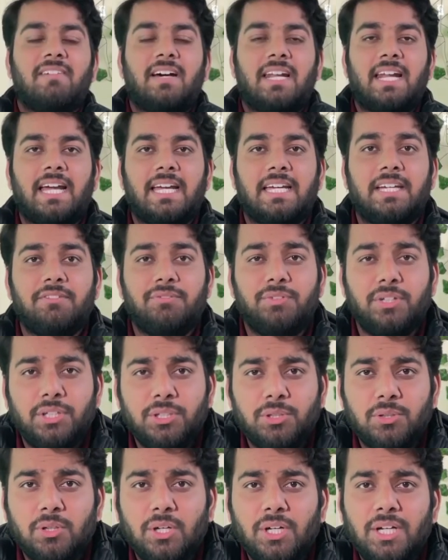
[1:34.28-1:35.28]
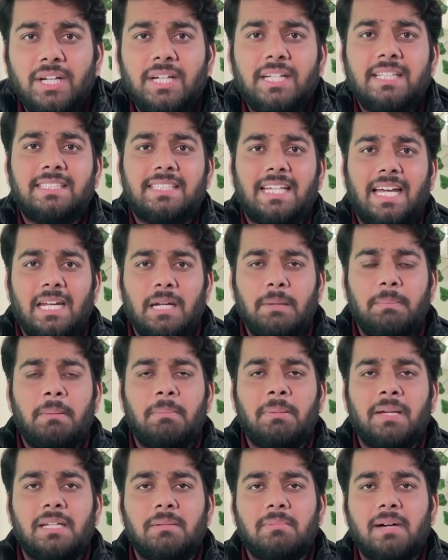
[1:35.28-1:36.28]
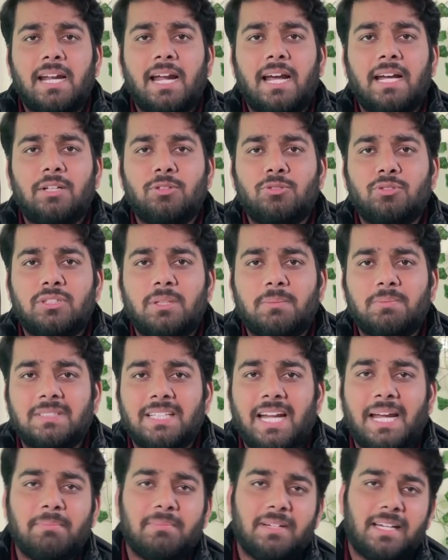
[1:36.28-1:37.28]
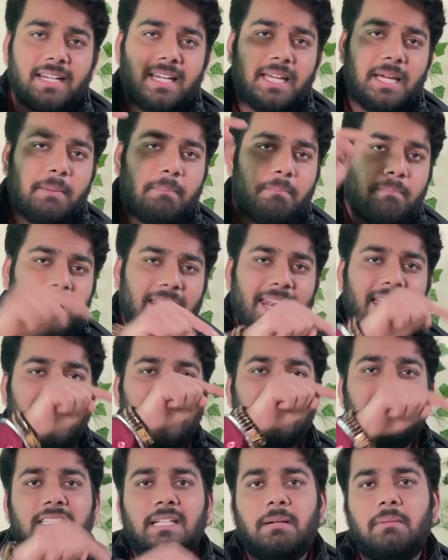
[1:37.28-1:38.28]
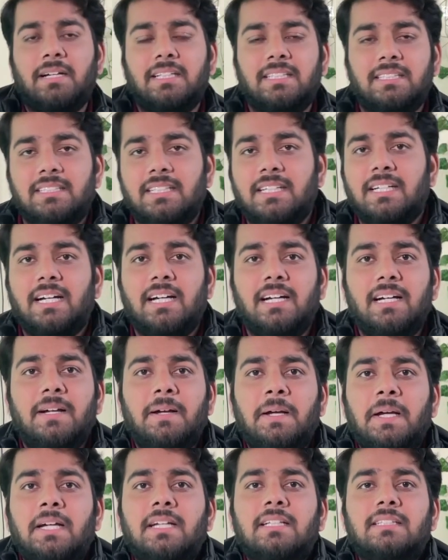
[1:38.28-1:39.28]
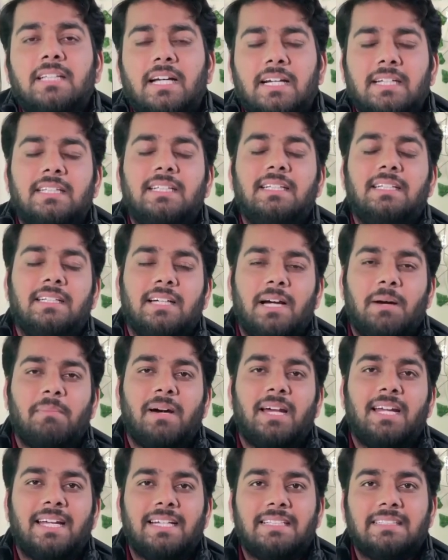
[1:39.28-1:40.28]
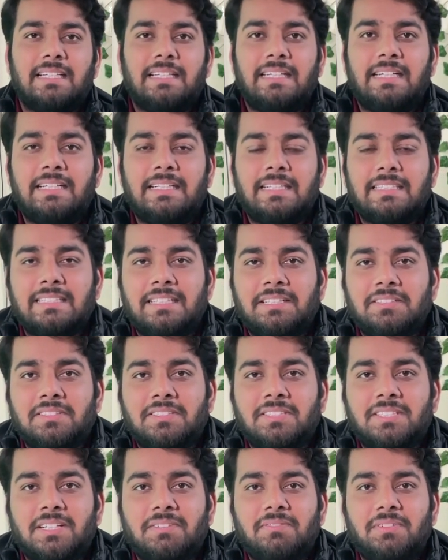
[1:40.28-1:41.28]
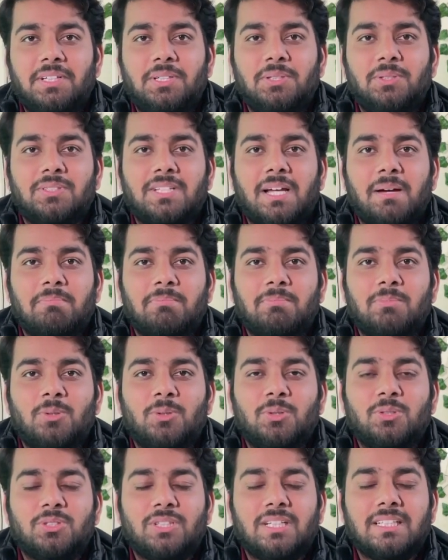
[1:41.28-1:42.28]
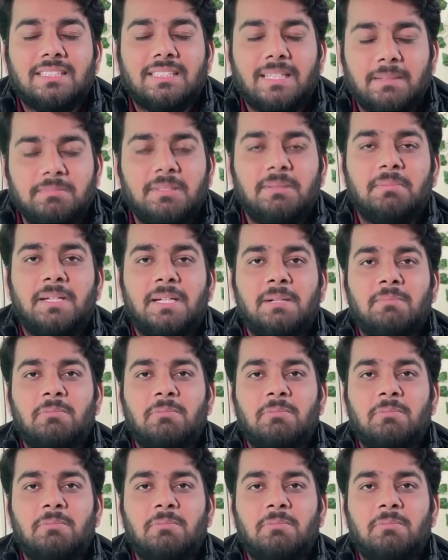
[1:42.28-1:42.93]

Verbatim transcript: वाला है ये वीडियो चैनल पे पहली बार आए हैं तो सब्सक्राइब करके बेल आइकन दबा दीजिएगा ताकि हमारे ऐसे लेटेस्ट इंटरेस्टिंग वीडियोस आप लोग तक सबसे पहले